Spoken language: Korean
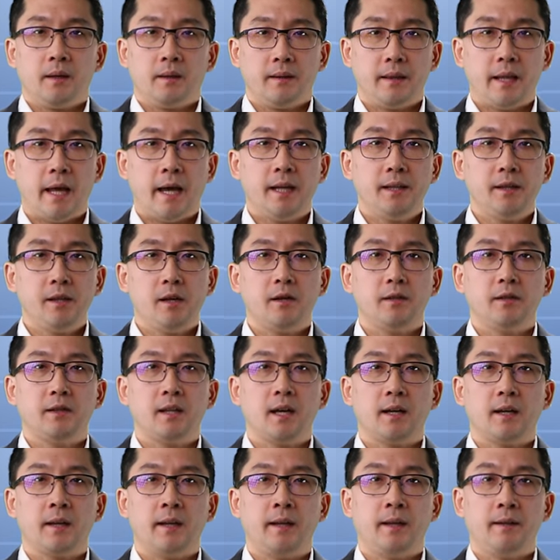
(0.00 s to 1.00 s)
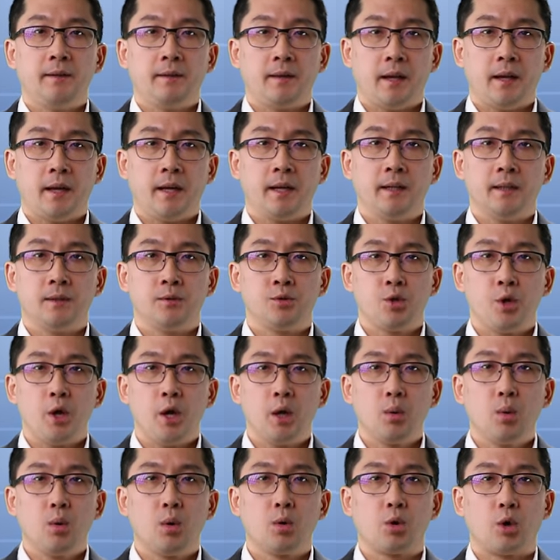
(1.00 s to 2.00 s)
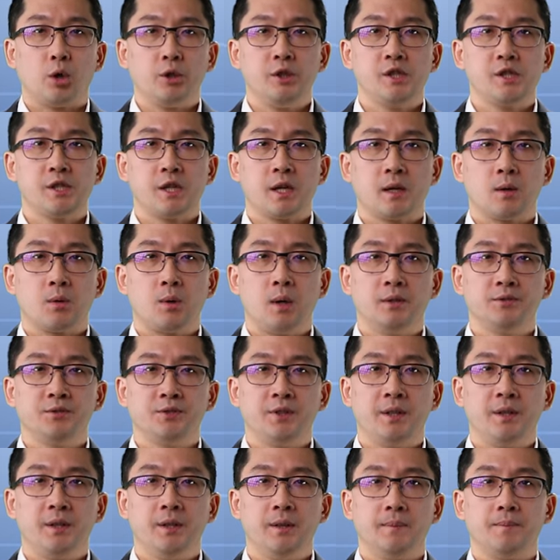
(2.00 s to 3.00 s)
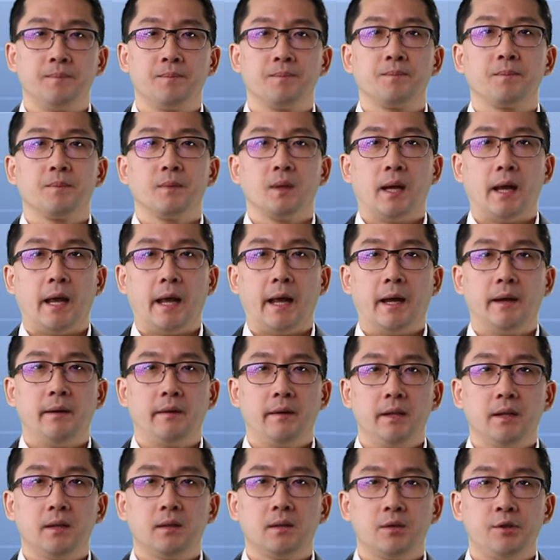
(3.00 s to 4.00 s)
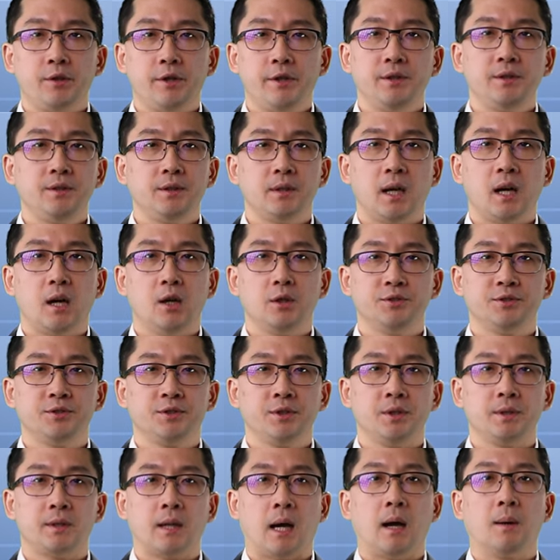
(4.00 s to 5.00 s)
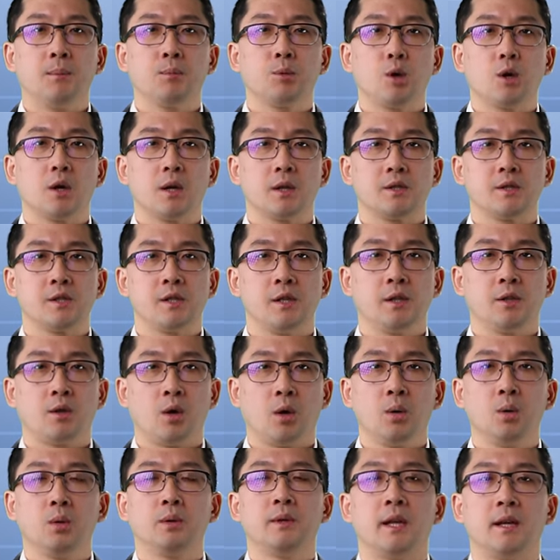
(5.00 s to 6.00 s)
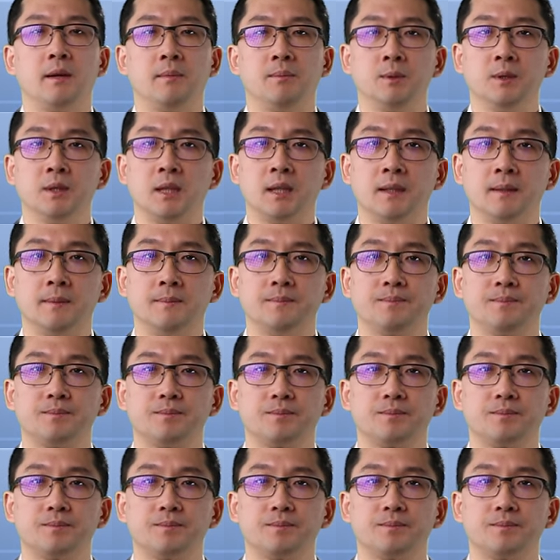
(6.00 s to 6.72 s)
네안데르탈에 대한 최고 권위자라고 할 수 있는 에릭 트린카우스는 다음과 같이 결론 내립니다.